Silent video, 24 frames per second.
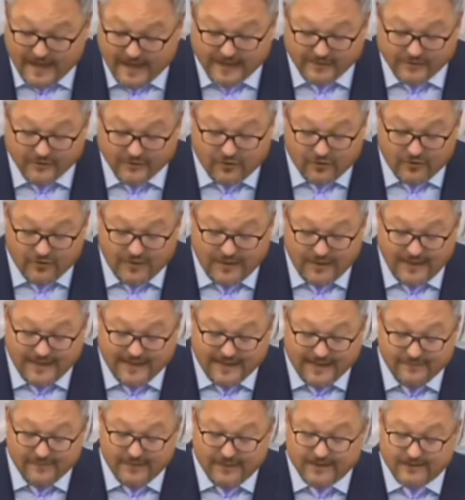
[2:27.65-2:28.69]
hat noch nie
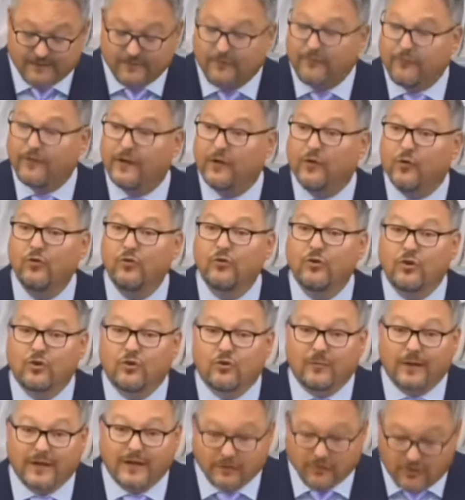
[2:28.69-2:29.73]
jemand so viel
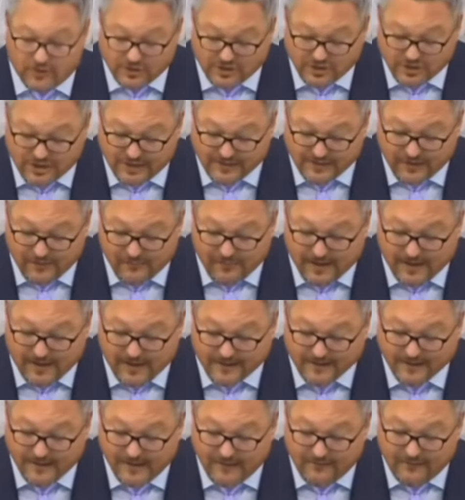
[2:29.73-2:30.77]
Unglück über Deutschland
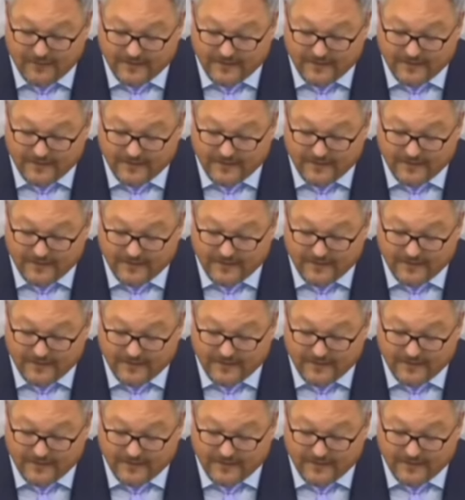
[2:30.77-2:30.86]
gebracht